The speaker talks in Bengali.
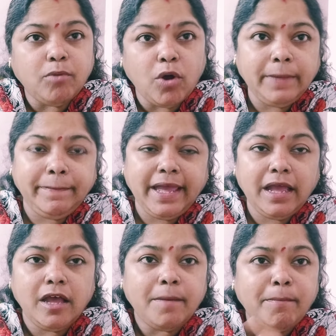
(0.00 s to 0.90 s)
ভয় পেয়ে
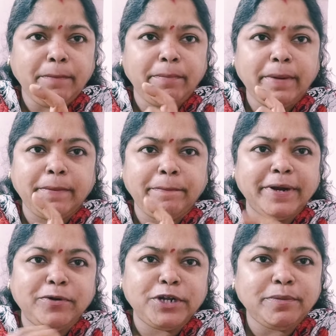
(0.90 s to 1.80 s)
পটপট পটপট
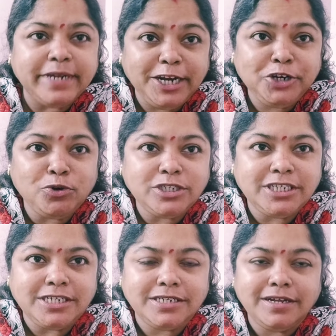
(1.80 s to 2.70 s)
করে সব ডিলিট
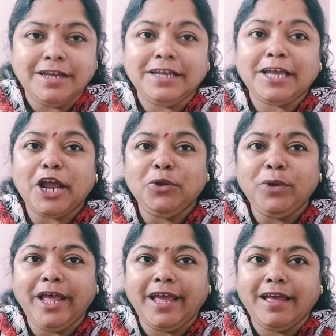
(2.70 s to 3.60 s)
করছিস কেন
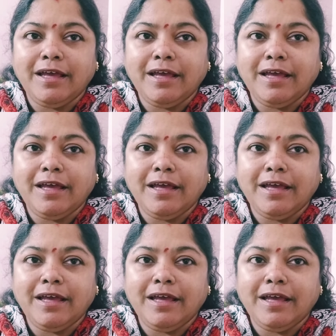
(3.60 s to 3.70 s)
রে